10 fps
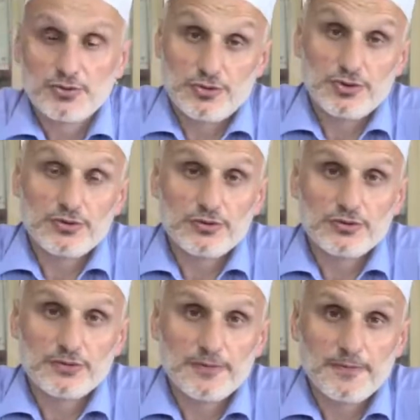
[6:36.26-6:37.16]
Düşünün
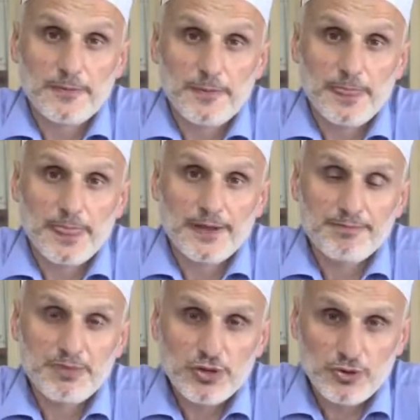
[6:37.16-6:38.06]

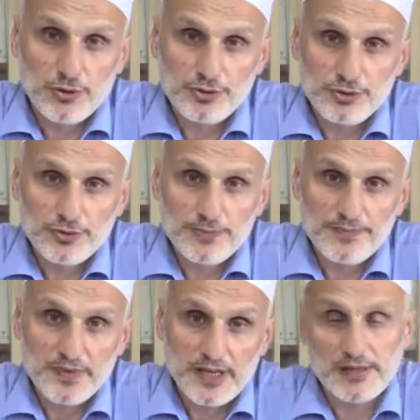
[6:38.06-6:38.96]
bir komşu,
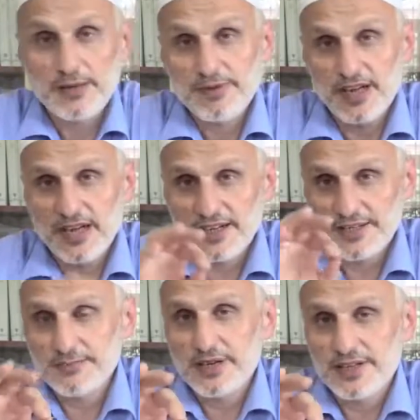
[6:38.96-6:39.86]
ha tabi
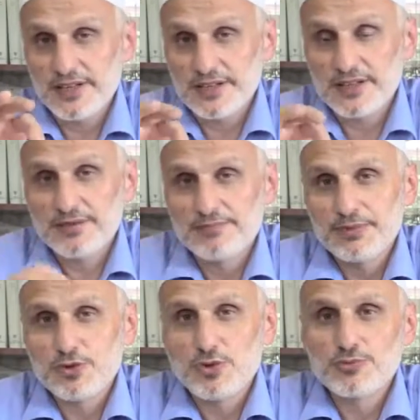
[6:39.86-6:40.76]
haklı manada
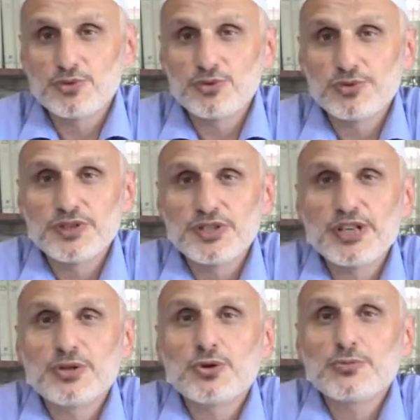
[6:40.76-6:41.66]
bir komşu
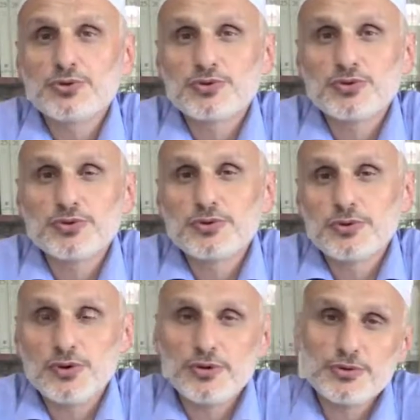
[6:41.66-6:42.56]
diğer komşusunun
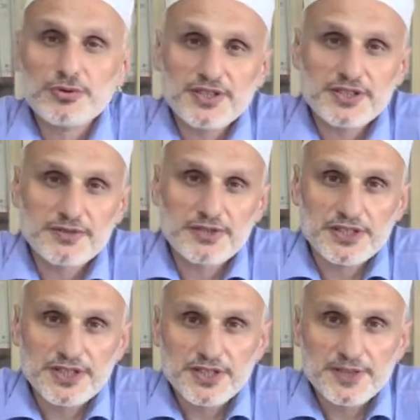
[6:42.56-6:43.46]
öldüğüne
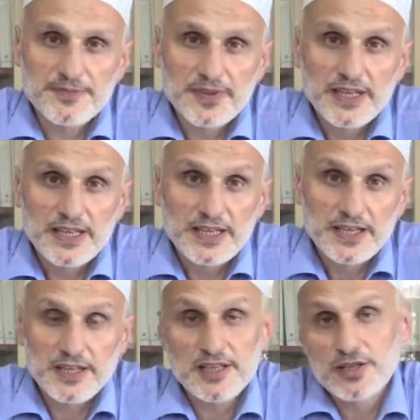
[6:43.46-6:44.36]
sevinecek.
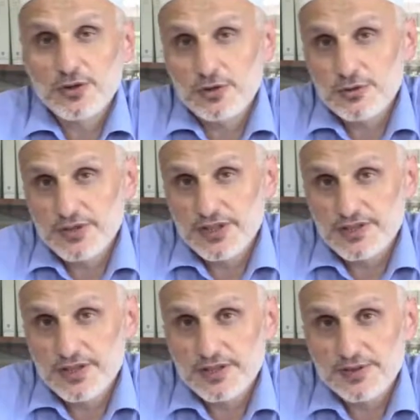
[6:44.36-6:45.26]
İyi ki öldü
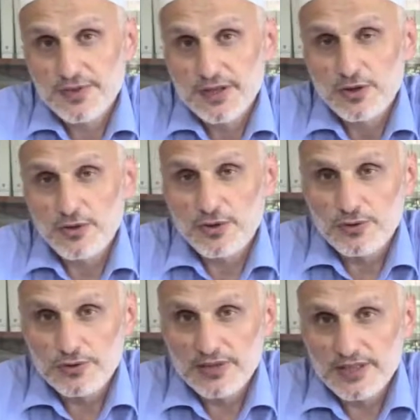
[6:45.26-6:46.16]
diyecek.
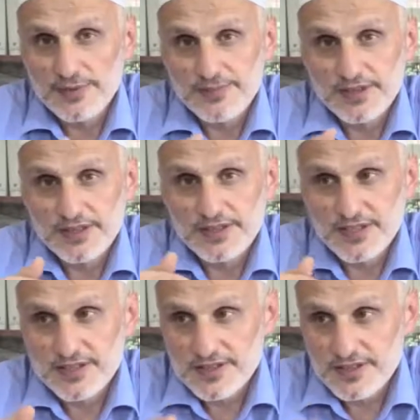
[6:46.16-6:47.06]
Öldü de
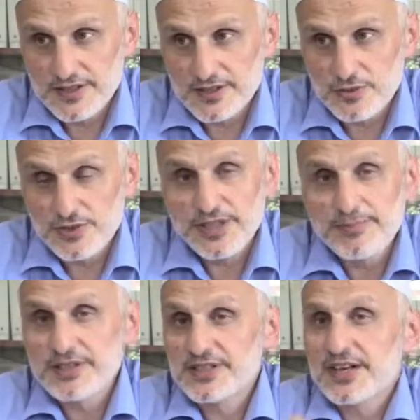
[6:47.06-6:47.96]
işte e, dünya
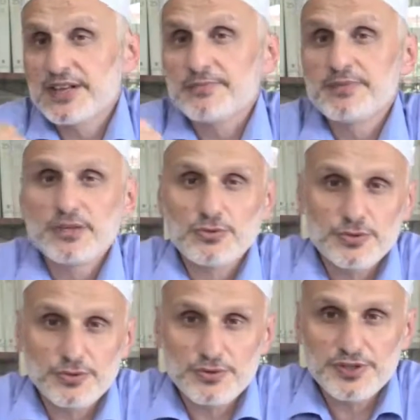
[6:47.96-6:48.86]
bir zalimden
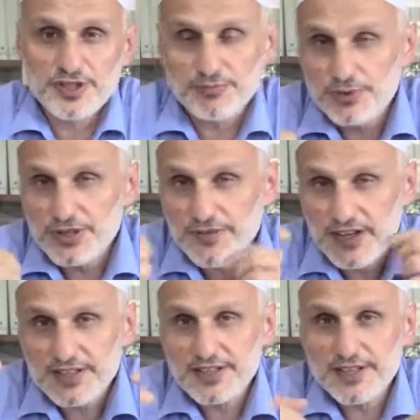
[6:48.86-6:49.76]
kurtul diyecek. Bu
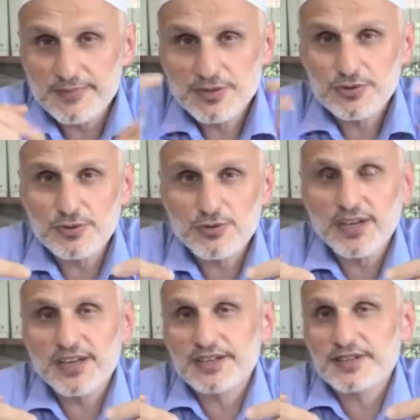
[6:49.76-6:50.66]
ifadeleri biz günlük
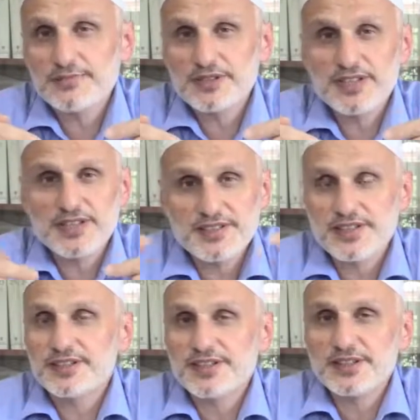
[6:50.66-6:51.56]
hayatımızda
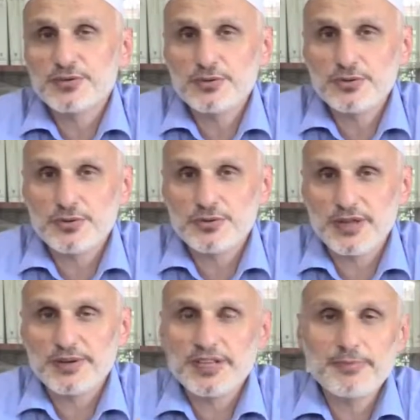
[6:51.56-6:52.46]
insanlardan duyuyoruz.
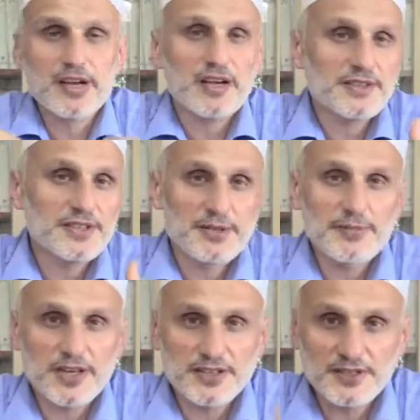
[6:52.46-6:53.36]
Ama kimi haklı, kimi
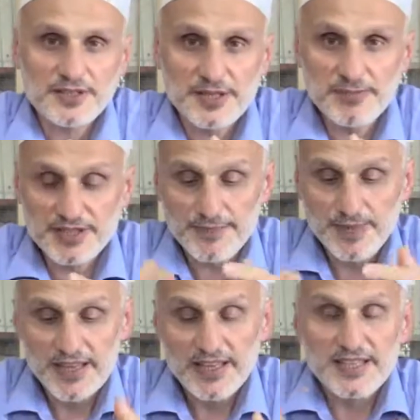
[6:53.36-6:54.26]
haksız. Kimisi
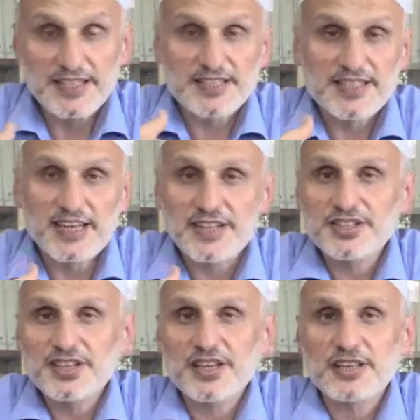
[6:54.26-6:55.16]

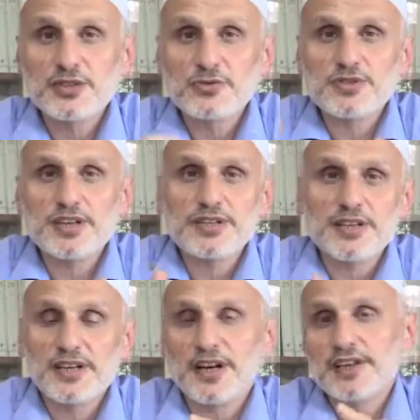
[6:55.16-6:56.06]
sadece kendi
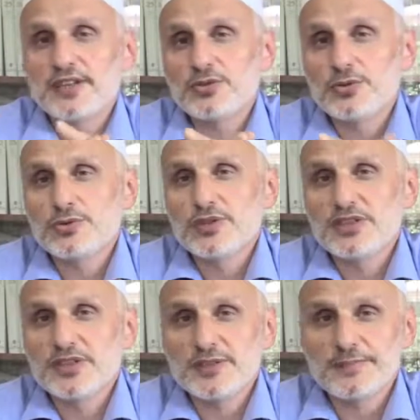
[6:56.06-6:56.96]
üzerinden hayatı okuduğu
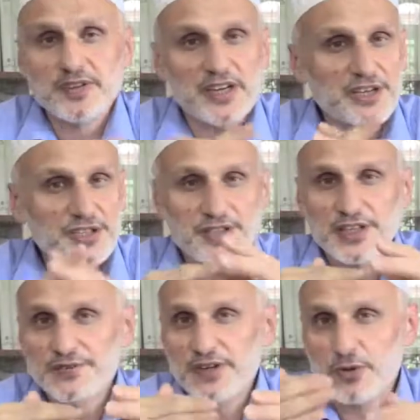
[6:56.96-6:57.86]
için karşı
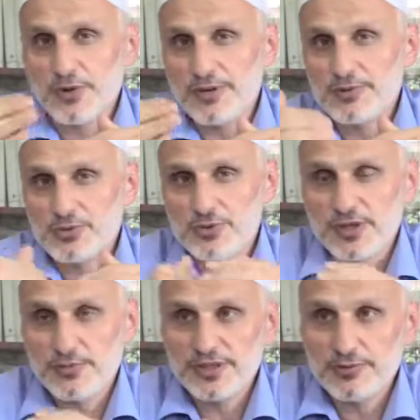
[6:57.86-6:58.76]
tarafa öyle bir
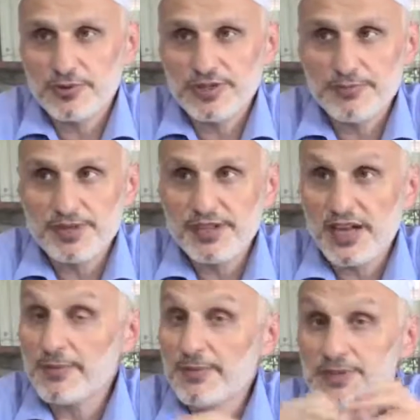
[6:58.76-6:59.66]
suçlamada bulunabilir.
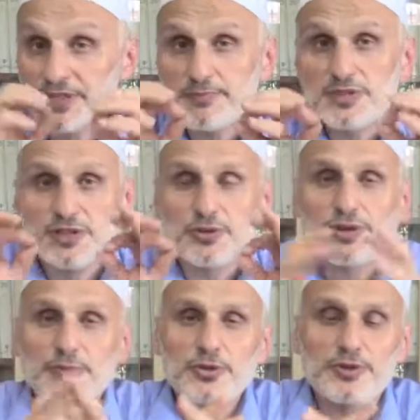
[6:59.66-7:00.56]
Ama bizim için
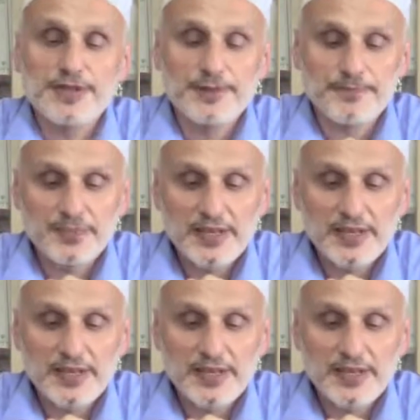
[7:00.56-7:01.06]
önemli olan